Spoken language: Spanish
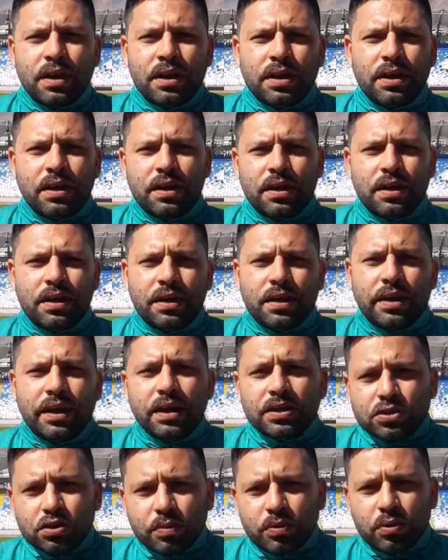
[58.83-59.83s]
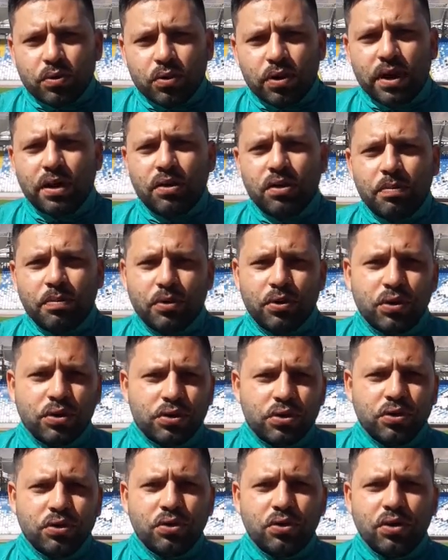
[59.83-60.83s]
eh, eso por un lado, por
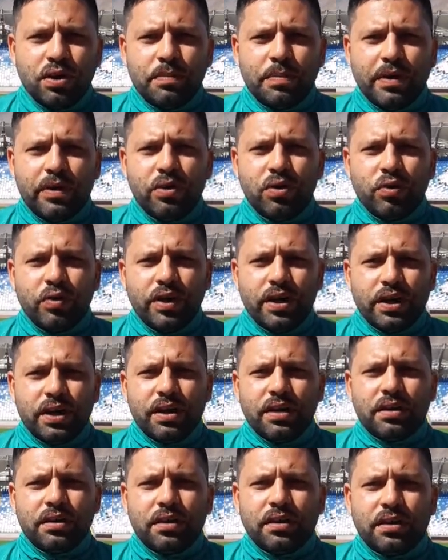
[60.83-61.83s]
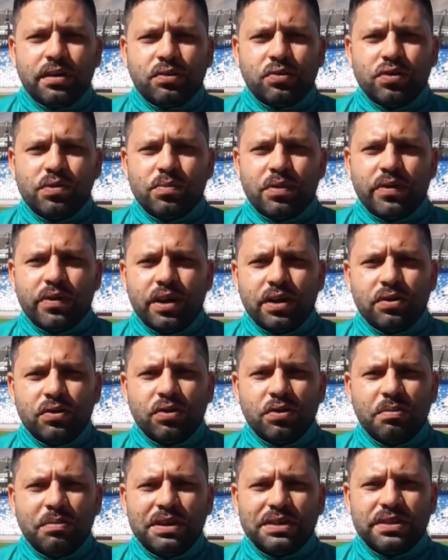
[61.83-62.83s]
otro lo de Pablo Becker, estuvimos
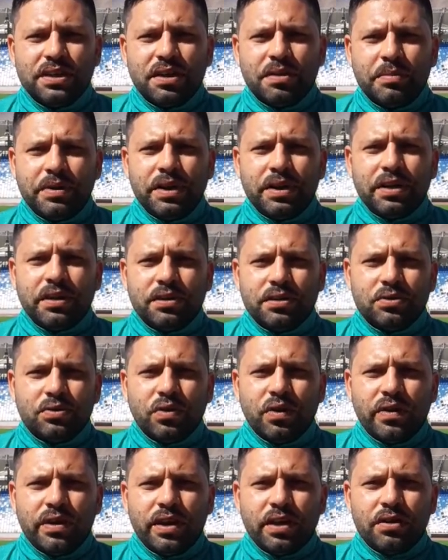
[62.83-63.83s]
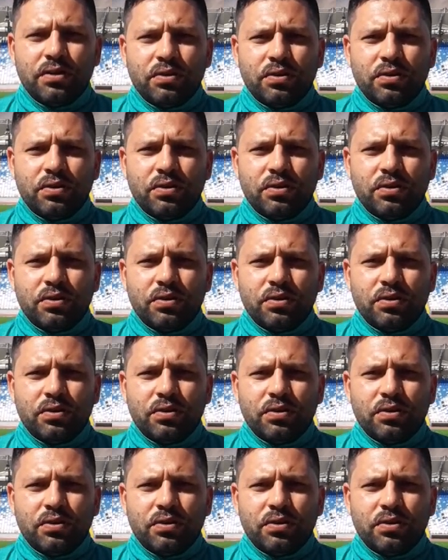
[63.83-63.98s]
hablando con Mr. Ameli, todavía